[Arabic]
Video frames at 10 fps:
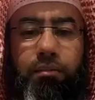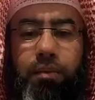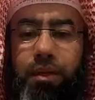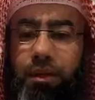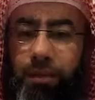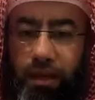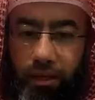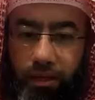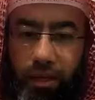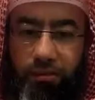بالنسبه لي
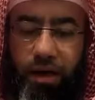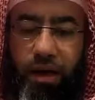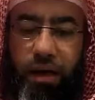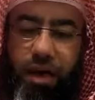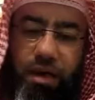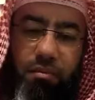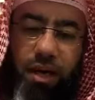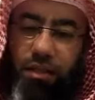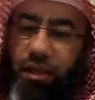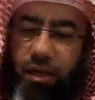عندي افكار لكن
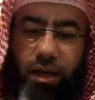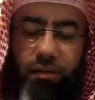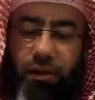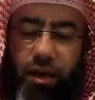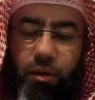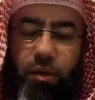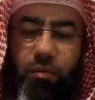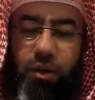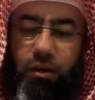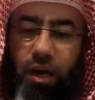ما استغني عن
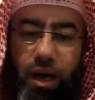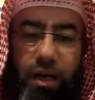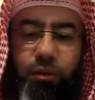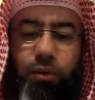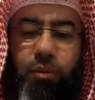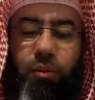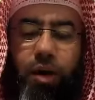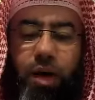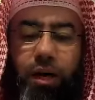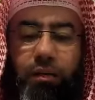افكاركم اقتراحاتكم
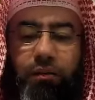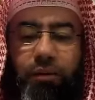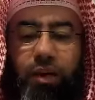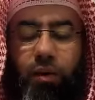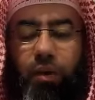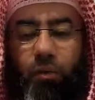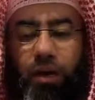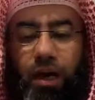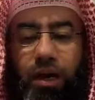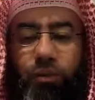وراح احط فيها
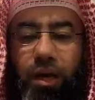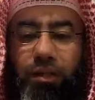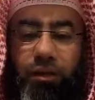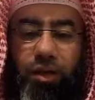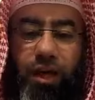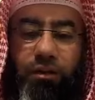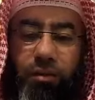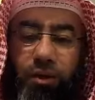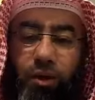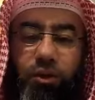اولويات وراح اسجلها
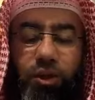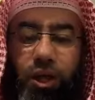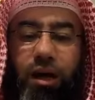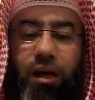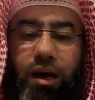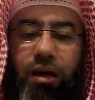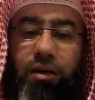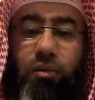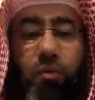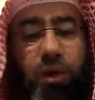عندي بالنوت ان شاء الله
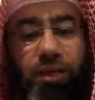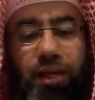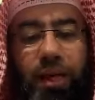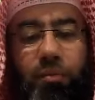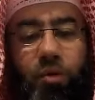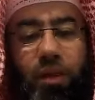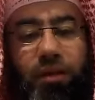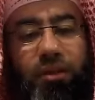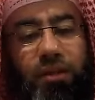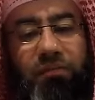ونتكلم
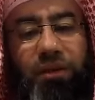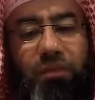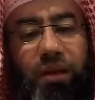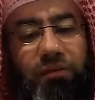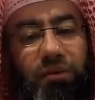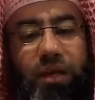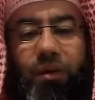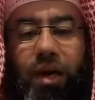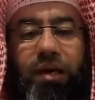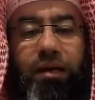مواضيع نستفيد منها في
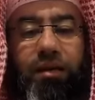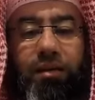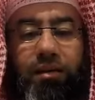الدنيا والاخره